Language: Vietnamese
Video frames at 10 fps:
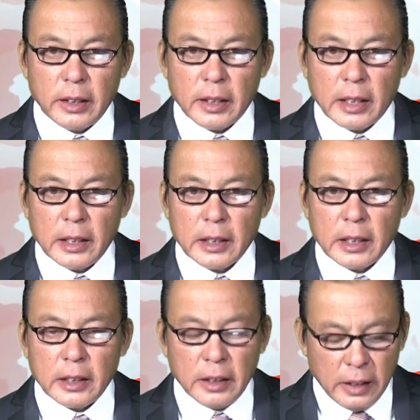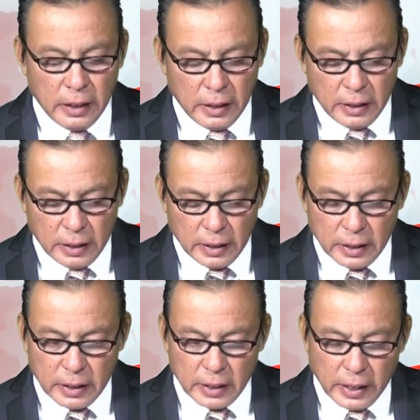lấy lấy, lấy
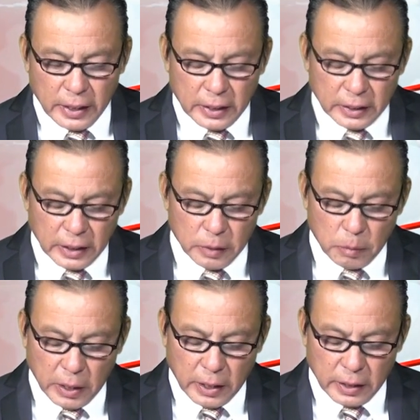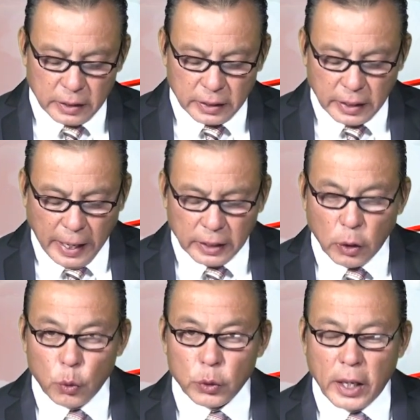lấy cái sự mà trả
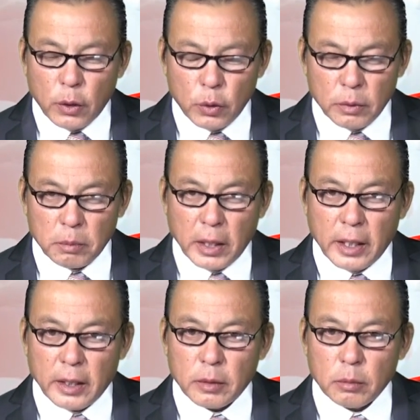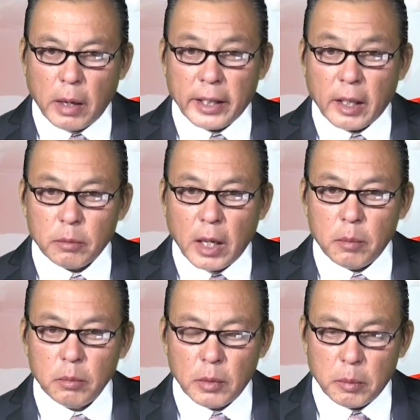thù nhau mà bằng đấm
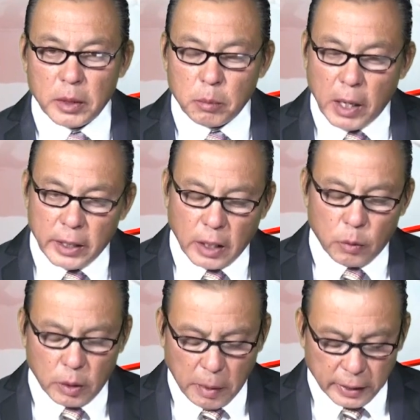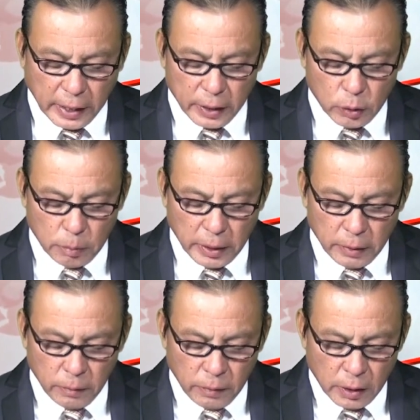đấm mà mình mở rộng cái bàn tay của mình
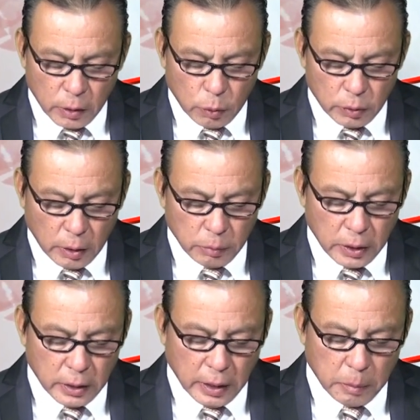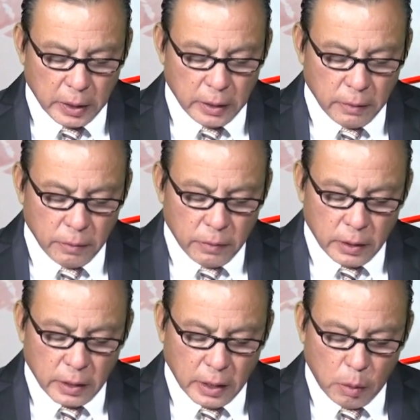cũng giống như là mình
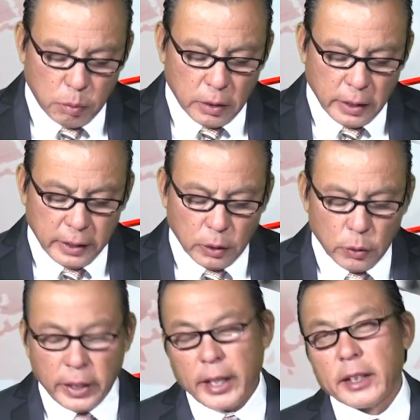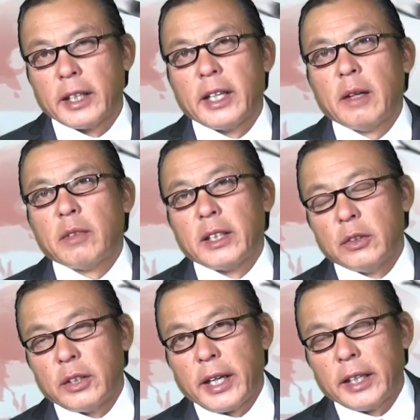không có lấy thù ghét để đáp lại
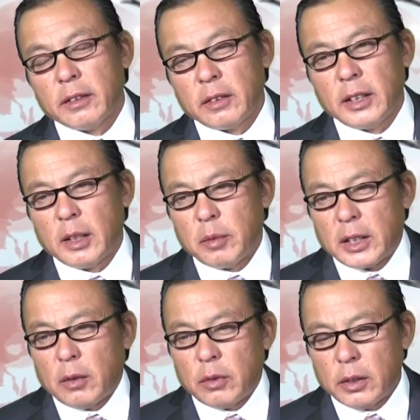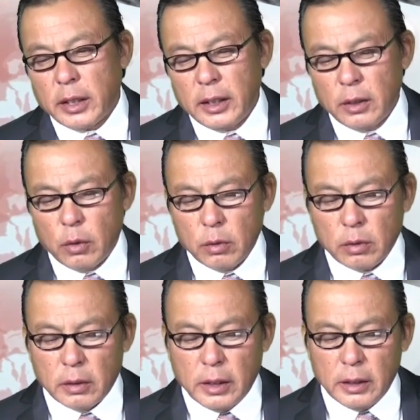thù ghét tức là mình không có lấy
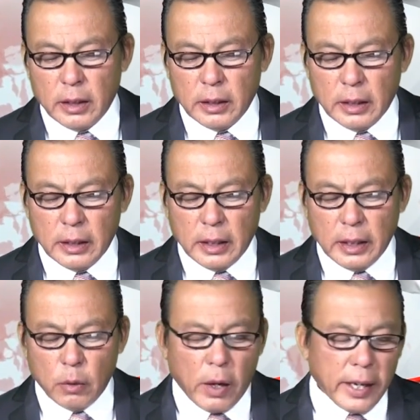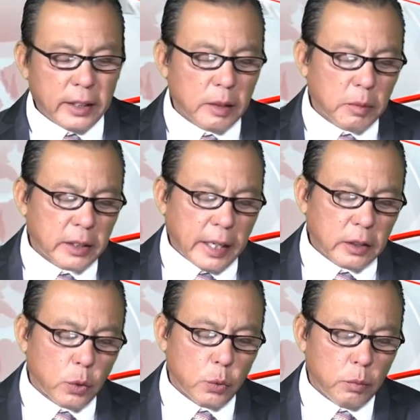lấy lấy lấy, lấy oán để mà trả
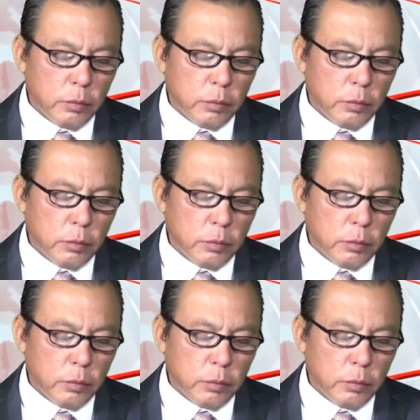thù